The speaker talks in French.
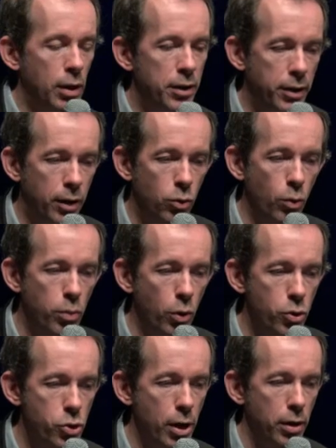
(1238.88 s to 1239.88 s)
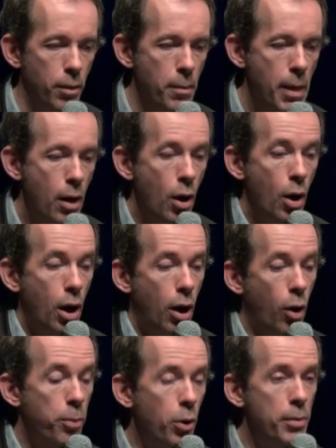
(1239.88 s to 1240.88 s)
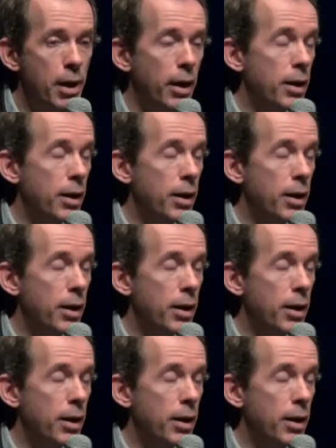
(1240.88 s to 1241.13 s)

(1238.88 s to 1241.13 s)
de la techno blockchain. Alors, premier